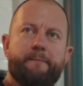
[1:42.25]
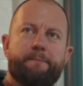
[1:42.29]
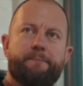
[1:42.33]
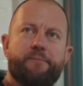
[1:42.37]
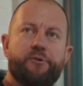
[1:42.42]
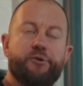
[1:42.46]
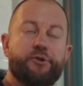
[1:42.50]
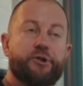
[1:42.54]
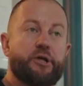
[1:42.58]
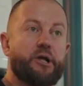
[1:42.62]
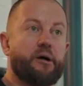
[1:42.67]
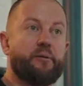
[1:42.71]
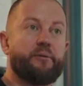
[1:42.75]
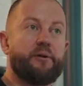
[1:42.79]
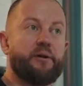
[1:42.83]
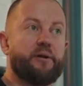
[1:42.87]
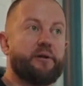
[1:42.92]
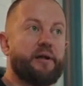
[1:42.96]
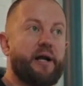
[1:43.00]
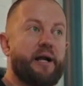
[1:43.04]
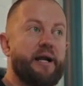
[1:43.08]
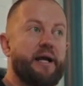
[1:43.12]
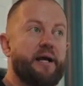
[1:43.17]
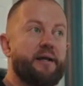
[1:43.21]
Und ich glaube,
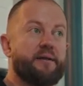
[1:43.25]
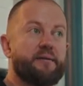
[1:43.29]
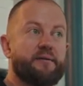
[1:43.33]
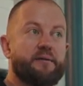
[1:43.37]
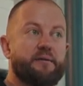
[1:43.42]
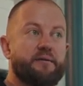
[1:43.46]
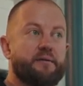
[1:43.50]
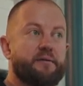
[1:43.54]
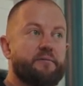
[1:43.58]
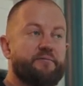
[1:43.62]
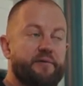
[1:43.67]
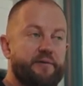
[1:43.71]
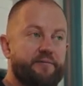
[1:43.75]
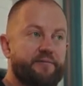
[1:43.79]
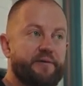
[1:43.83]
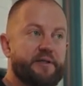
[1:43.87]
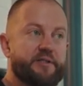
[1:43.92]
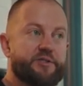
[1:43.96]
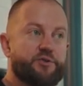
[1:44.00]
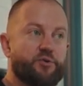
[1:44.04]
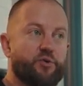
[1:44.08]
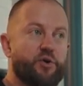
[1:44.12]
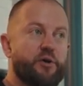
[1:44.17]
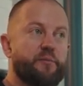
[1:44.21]
allein, wenn, wenn
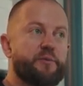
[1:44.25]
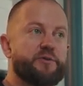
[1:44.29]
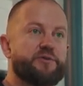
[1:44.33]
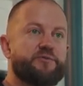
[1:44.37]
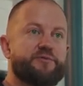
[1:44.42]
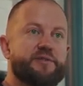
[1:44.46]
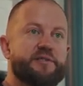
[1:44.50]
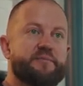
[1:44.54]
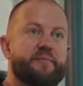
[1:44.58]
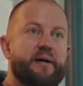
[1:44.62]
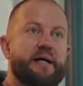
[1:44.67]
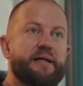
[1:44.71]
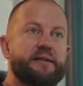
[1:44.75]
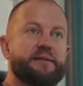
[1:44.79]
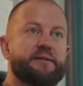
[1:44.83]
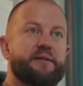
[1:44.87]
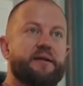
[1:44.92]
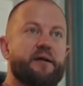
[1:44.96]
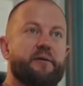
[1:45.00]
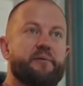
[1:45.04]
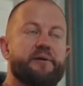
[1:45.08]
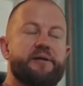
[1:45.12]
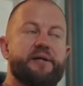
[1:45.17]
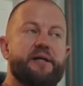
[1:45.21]
so jemand sowas macht,
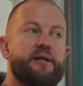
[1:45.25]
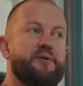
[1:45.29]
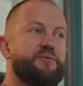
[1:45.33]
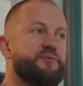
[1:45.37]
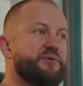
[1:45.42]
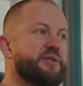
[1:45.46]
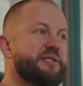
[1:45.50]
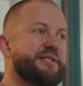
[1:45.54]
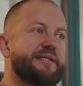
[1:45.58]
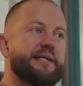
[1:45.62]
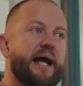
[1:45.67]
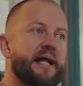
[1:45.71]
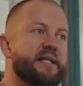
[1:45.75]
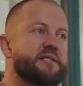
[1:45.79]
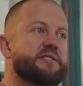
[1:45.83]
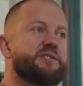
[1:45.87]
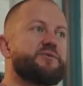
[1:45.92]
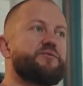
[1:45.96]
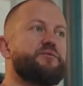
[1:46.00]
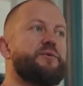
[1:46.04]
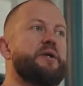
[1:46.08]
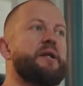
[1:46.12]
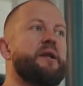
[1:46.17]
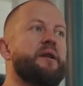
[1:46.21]
glaube ich, hilft das ganz
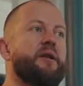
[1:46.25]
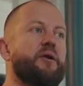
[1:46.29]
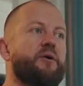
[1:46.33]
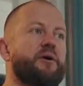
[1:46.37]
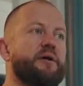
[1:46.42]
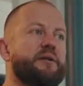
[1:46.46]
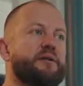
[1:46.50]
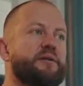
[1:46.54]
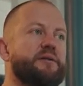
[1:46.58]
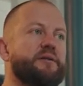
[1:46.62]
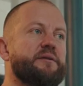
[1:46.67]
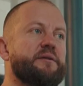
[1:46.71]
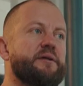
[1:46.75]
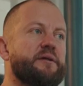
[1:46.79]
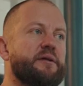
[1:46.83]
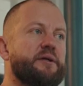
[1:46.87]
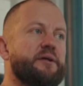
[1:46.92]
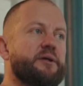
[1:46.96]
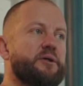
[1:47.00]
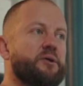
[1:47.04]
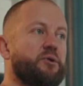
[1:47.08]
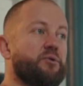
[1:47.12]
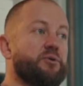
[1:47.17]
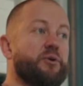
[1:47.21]
vielen Leuten
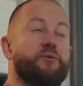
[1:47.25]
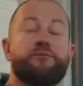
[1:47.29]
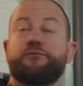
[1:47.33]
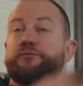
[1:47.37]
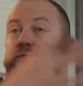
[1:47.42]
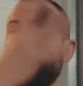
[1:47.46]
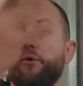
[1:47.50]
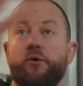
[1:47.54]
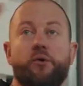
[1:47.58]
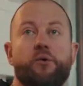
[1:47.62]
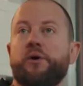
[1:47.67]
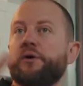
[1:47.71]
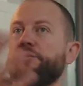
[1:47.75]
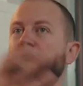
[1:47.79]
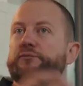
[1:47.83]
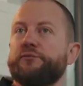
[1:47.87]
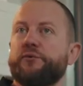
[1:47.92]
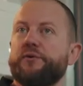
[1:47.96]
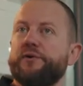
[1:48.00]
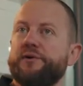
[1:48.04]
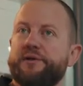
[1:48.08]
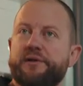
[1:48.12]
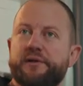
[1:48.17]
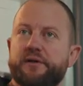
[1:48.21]
oder Followern
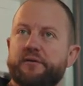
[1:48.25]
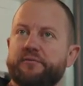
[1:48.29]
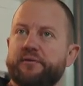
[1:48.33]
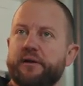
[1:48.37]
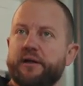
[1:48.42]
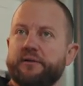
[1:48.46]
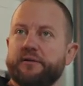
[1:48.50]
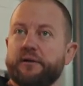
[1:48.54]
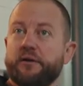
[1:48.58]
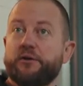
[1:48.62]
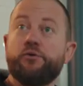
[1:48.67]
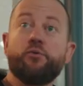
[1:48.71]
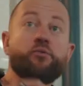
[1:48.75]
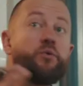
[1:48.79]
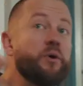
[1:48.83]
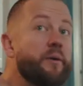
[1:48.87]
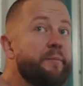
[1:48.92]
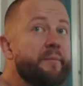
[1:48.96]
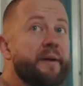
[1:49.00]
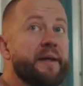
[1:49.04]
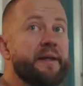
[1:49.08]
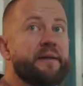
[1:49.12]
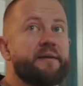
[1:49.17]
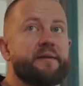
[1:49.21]
von ihr, vielleicht auch junge
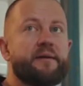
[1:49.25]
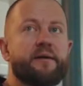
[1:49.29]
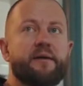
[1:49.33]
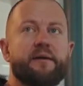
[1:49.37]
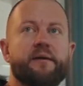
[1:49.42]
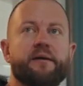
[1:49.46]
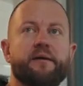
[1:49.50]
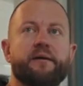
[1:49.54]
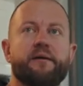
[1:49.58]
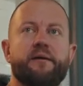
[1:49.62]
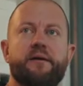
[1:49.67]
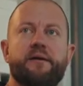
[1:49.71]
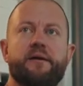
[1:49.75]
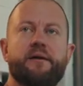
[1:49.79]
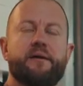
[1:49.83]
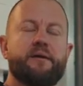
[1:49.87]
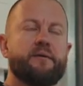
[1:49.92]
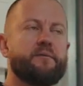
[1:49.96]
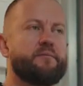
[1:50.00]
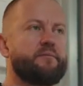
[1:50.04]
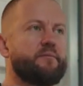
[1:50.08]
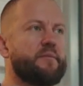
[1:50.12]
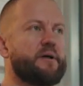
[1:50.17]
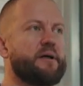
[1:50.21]
Mädchen,
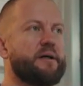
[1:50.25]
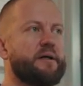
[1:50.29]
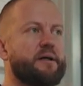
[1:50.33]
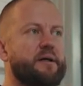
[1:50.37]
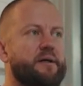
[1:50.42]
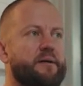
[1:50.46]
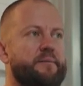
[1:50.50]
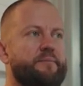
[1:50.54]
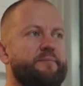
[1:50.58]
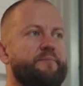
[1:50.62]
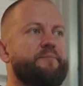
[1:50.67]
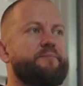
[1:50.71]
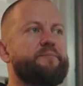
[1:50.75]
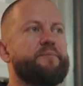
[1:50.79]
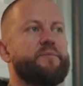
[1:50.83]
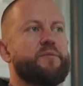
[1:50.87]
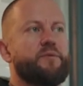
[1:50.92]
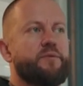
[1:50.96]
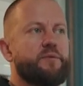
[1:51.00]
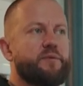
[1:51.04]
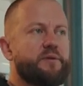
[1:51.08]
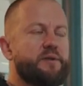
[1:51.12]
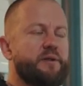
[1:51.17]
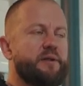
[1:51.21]
ähm,
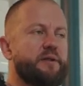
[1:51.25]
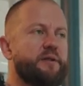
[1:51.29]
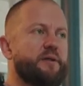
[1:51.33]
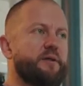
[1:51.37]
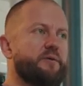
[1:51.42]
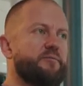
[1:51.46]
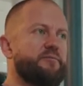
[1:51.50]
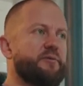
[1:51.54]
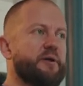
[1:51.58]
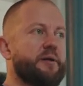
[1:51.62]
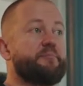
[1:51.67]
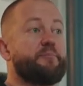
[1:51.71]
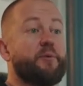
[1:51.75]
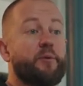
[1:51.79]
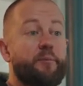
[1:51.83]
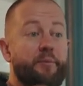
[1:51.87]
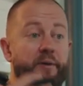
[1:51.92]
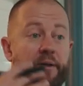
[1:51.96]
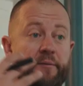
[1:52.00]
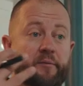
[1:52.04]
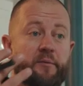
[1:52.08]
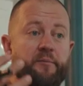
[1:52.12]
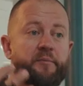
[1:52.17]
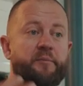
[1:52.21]
die vielleicht
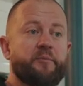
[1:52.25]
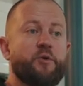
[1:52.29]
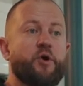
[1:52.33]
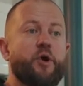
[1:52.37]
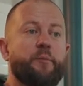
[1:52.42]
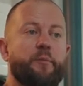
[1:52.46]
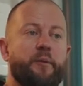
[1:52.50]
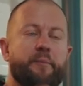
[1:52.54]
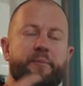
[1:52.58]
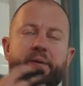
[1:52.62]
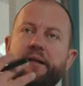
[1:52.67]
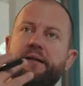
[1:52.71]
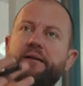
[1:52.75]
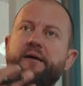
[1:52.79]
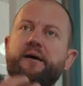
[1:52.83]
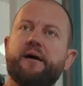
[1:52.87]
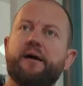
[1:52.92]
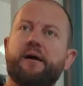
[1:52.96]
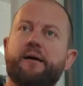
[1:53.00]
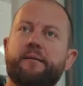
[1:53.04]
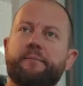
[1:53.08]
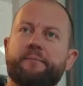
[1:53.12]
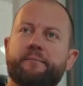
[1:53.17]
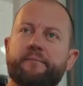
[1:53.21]
Probleme mit dem Körperbild
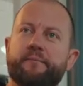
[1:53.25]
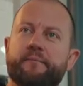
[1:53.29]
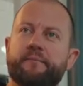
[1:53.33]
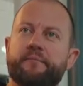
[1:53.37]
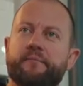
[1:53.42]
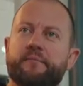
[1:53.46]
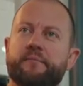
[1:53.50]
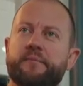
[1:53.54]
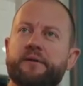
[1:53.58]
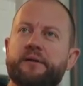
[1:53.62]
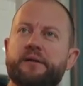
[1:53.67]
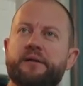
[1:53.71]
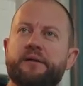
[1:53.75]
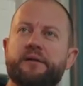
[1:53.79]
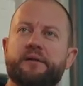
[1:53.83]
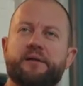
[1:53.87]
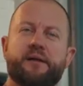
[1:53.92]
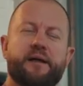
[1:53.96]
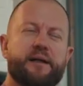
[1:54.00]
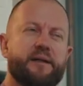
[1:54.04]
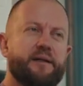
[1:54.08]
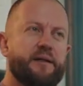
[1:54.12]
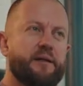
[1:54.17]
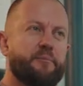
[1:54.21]
haben,
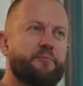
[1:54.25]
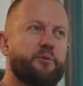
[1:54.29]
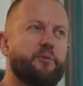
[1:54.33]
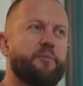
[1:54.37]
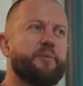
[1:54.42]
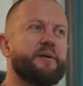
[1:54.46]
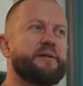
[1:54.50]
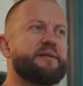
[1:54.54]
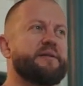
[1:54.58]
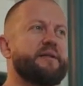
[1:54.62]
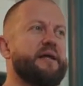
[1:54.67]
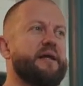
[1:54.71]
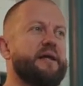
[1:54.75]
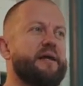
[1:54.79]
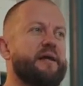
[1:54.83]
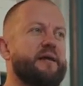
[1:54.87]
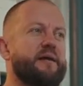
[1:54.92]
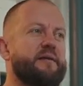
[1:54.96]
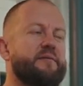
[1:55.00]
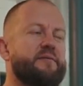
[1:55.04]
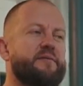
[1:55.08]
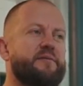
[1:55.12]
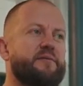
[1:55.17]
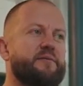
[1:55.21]
gerade in der
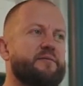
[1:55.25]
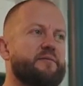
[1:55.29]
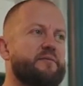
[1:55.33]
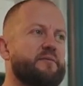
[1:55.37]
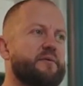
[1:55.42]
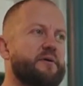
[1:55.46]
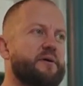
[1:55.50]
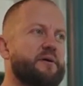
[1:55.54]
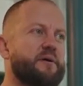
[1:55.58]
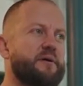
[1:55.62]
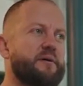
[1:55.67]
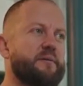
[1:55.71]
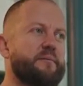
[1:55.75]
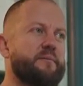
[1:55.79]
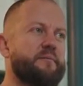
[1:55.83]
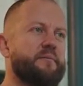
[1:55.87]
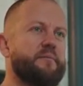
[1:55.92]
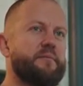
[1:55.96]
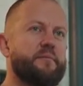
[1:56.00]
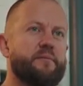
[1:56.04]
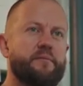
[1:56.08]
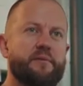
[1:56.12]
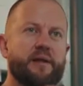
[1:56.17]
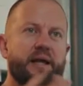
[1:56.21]
Pubertät,
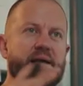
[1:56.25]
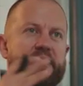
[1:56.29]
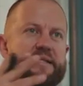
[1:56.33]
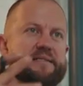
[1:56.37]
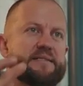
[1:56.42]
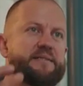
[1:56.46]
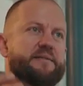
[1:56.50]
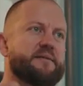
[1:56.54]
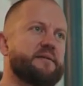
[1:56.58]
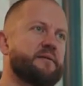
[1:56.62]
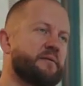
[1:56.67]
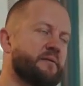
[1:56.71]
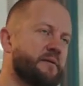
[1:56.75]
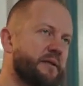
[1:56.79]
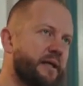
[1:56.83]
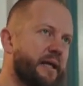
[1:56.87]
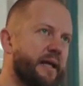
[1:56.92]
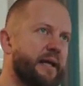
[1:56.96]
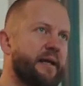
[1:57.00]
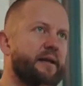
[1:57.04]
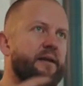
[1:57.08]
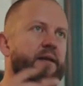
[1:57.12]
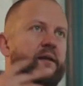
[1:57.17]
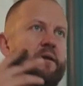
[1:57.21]
ähm, Essen,
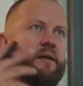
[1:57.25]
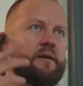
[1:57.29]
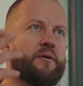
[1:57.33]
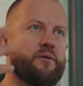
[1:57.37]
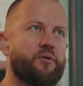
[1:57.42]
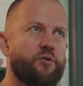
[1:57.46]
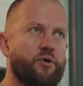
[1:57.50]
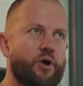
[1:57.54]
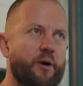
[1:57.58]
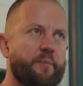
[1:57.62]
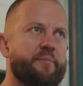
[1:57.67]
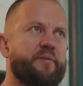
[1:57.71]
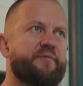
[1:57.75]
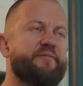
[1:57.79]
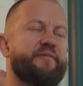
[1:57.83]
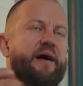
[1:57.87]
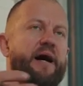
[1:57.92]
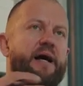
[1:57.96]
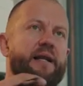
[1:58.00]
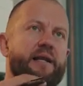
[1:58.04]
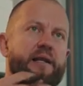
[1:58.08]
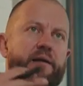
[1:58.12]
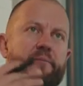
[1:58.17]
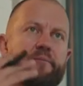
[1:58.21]
Training,
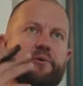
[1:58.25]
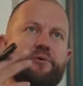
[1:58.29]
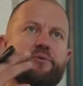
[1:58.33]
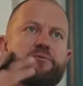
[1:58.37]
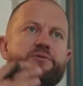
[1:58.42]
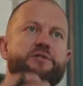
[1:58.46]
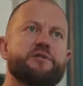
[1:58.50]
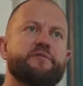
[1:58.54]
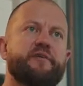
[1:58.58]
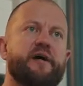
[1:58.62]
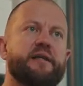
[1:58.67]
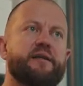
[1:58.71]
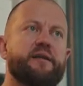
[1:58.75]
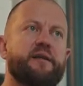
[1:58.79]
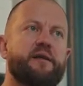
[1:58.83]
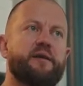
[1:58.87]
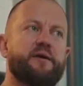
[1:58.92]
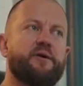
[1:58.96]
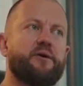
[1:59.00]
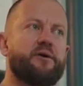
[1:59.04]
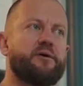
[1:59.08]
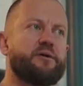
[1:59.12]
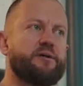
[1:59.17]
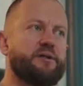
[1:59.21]
Körperwahrnehmung und so weiter, die
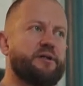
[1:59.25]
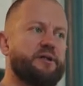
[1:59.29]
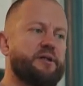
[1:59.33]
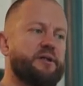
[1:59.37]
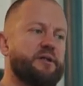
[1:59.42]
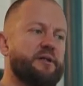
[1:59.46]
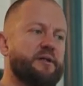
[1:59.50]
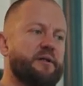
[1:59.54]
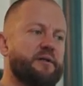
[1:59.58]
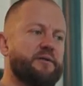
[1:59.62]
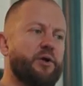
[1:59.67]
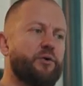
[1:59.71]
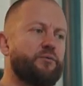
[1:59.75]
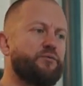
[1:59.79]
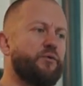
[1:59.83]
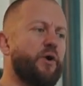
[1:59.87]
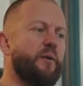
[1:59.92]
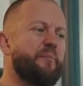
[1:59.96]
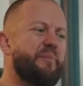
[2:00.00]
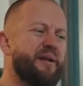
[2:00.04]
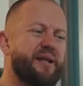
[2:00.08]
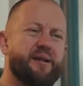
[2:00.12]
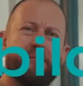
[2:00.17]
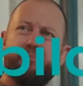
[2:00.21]
auch, die auch
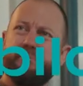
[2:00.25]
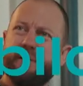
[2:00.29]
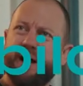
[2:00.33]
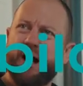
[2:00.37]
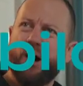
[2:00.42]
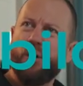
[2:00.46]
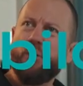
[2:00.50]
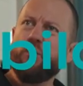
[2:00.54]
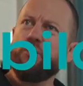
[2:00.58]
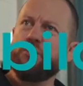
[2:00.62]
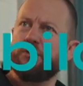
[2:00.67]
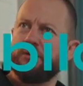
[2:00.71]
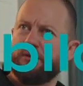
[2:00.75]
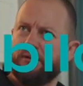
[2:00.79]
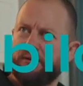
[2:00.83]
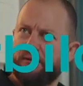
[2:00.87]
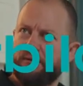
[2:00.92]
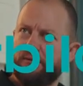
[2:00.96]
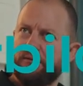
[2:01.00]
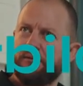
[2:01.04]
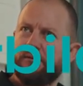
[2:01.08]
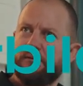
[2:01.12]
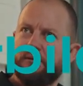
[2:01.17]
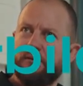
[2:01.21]
Vorbilder brauchen.
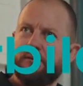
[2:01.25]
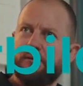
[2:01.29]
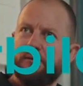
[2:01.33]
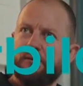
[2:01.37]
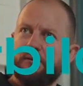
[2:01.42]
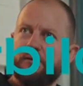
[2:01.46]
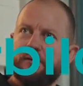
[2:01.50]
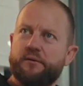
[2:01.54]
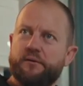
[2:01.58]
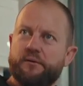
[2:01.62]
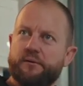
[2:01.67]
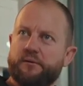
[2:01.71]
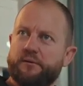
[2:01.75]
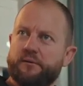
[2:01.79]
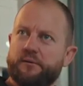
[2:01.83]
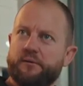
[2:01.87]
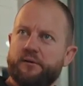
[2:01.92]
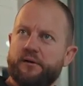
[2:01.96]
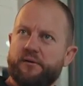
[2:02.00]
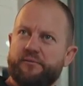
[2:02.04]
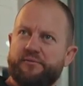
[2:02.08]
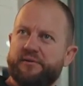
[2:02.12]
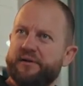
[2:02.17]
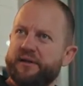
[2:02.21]

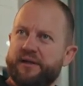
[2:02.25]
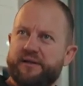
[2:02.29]
Auf eine